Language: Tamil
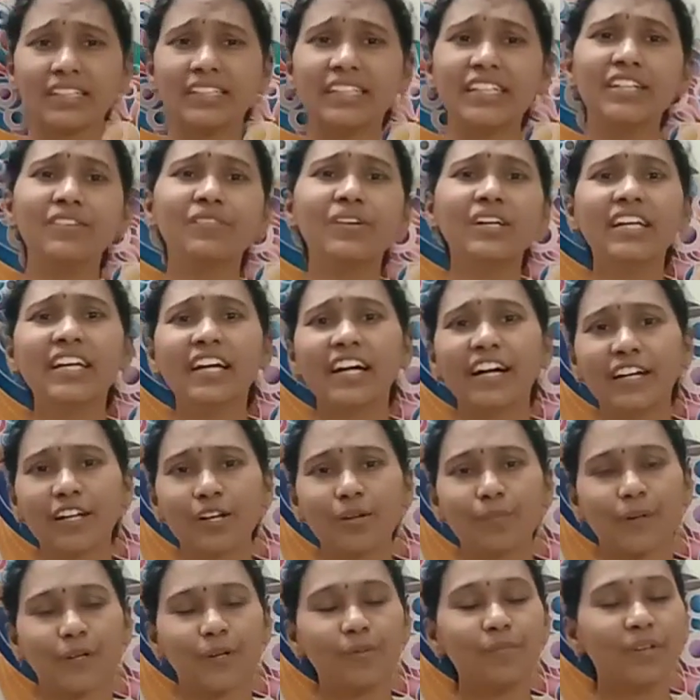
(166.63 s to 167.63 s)

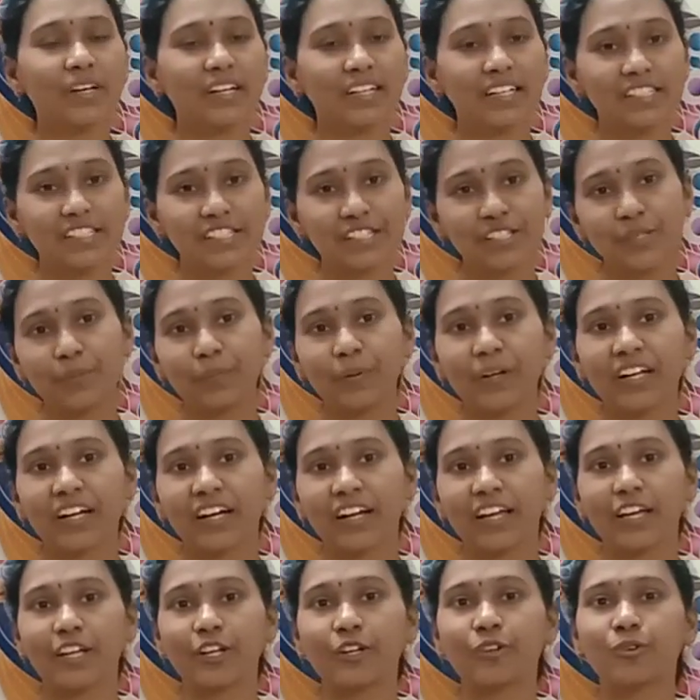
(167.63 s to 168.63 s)
திருவிளையாடல் படம் நாங்கள் சின்ன
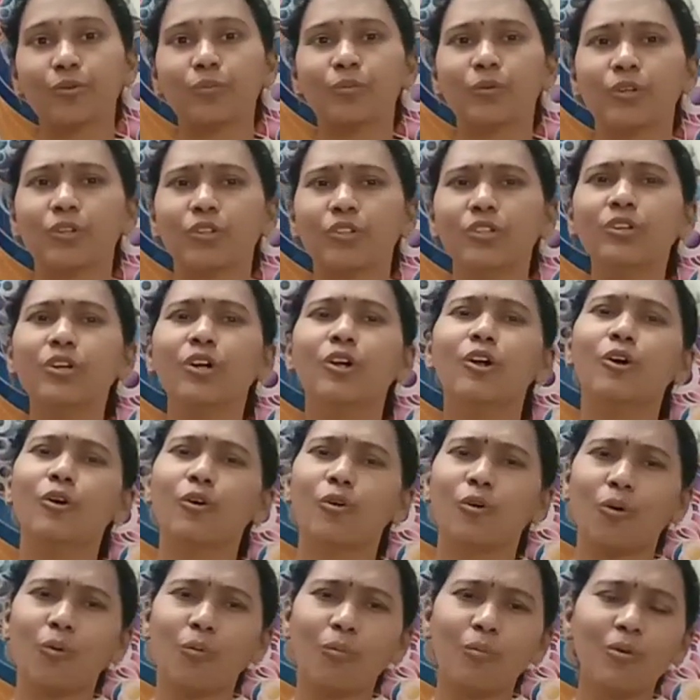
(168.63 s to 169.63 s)
பிள்ளைங்களாக இருக்கும் பொழுது
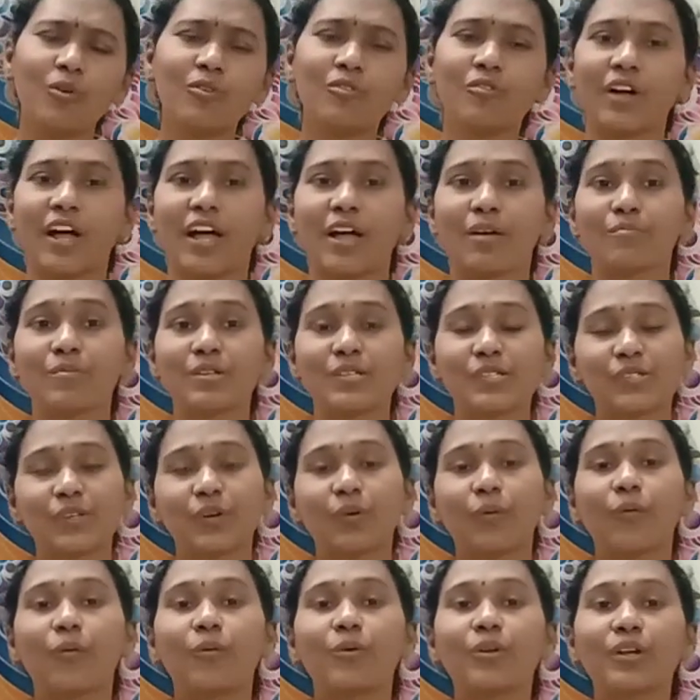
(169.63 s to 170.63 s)
ரொம்ப
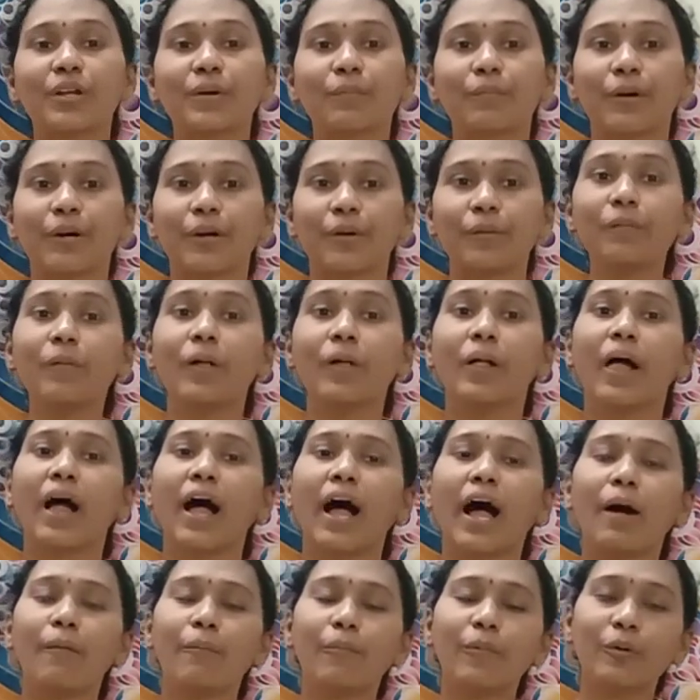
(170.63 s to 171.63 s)
ஃபேமஸாக ஓடின படம்
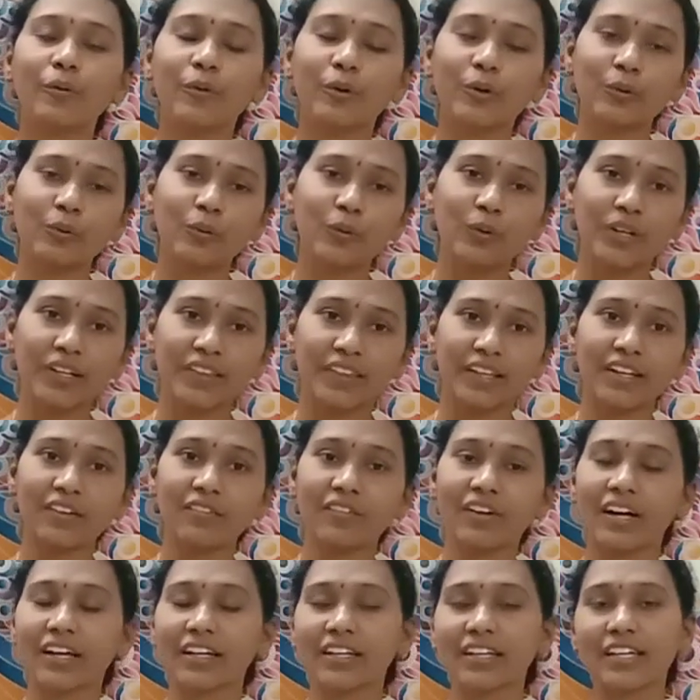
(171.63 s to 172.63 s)
அப்போ ஒரு கூட்டத்தில்
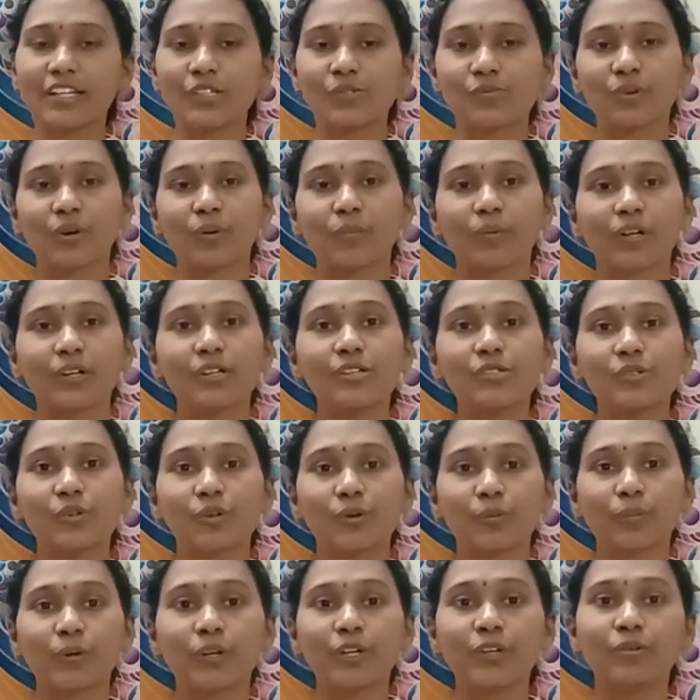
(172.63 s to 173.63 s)
வாரியார் சுவாமிகள்
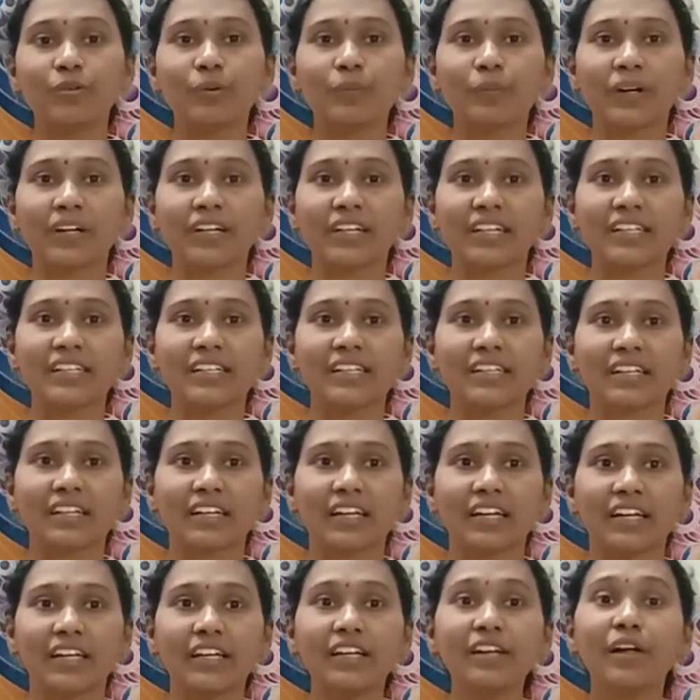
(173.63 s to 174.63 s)
சொற்பொழிவு பண்ணிகிட்டு
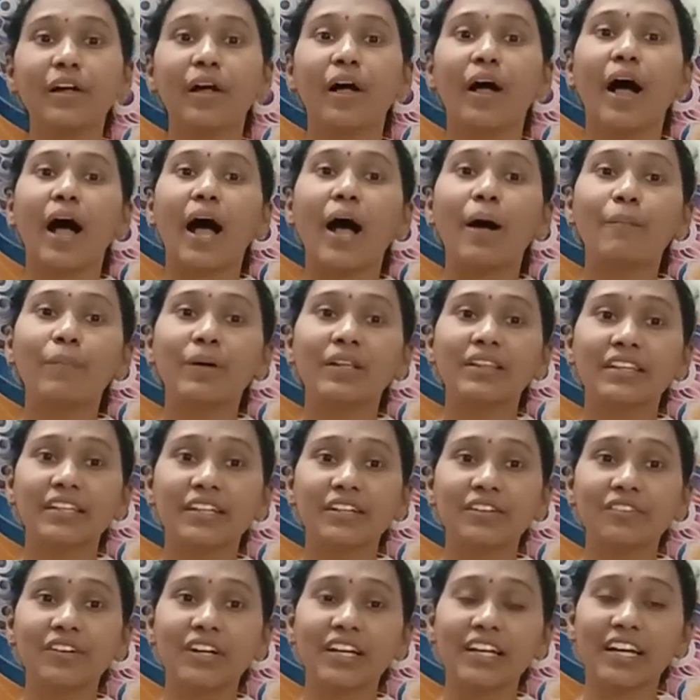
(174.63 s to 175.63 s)
இருக்காரு அப்போ
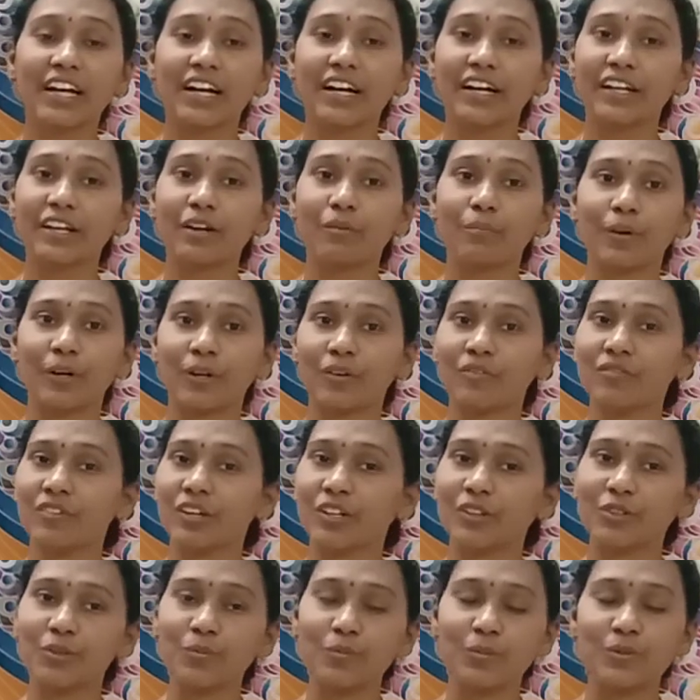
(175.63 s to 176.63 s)
திருவிளையாடல் படம்
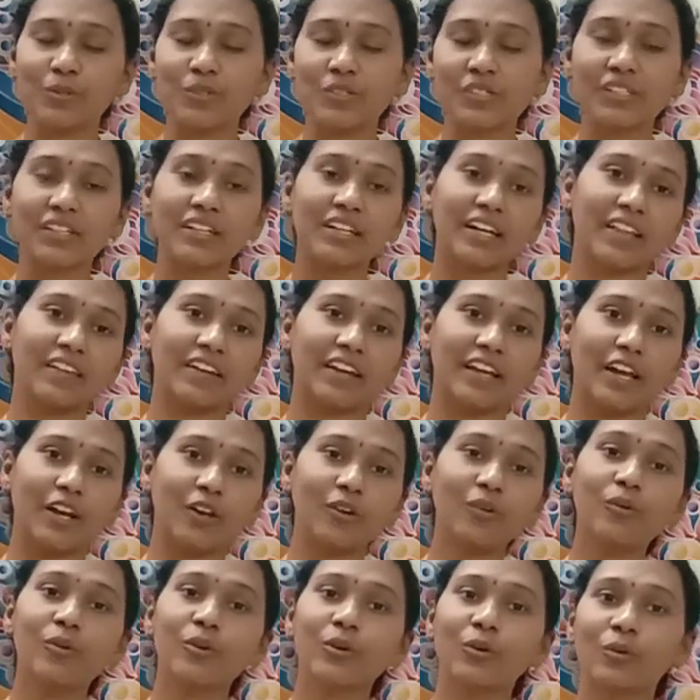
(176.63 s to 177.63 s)
வந்து
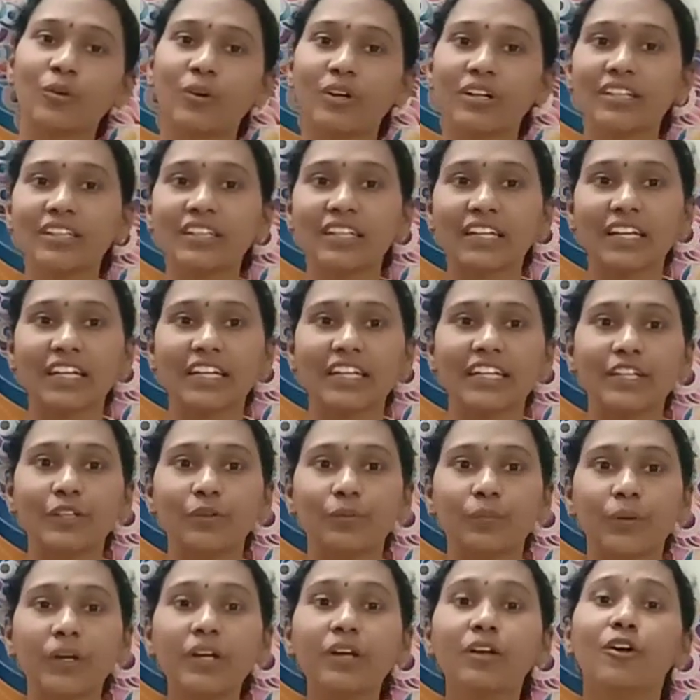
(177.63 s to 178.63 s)
புதுசுங்கிறதுனால ஒரு குழந்தையை
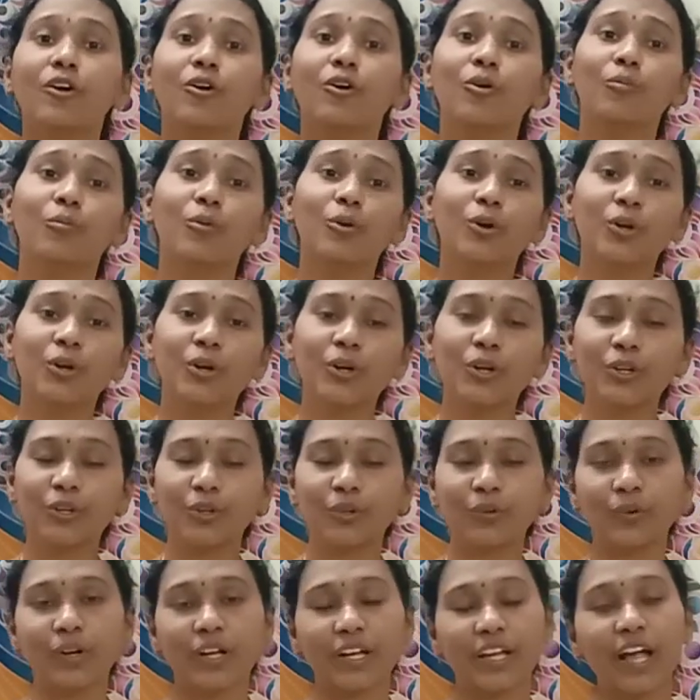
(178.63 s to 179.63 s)
எழுப்பி
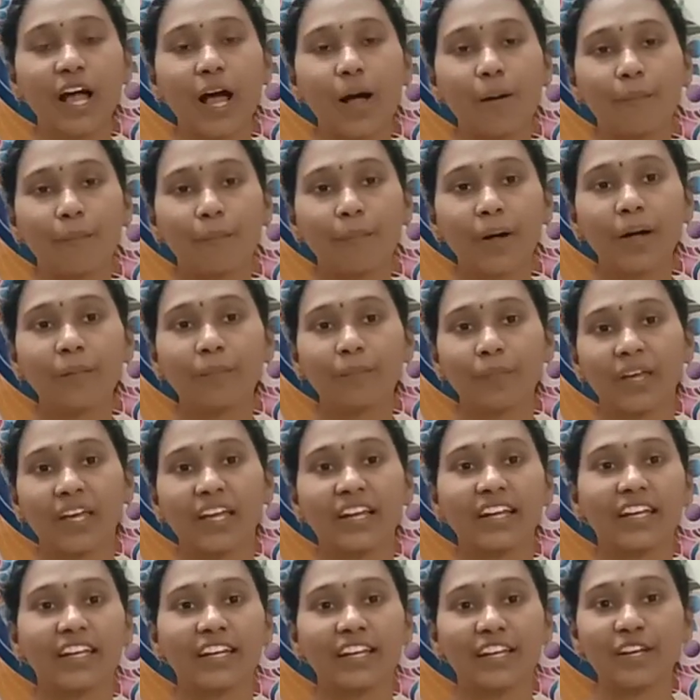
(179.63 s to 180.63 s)
முருகனினுடைய அப்பா
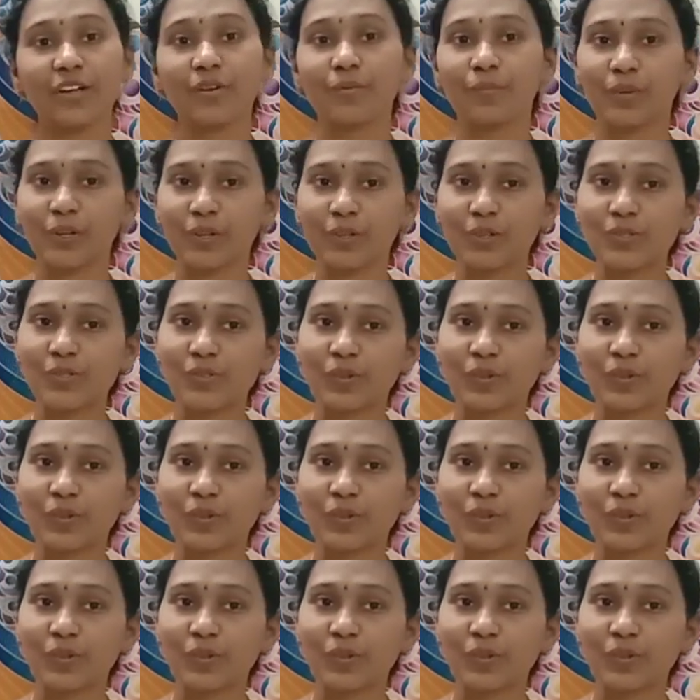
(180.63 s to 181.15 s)
பேர் என்ன அப்படின்னு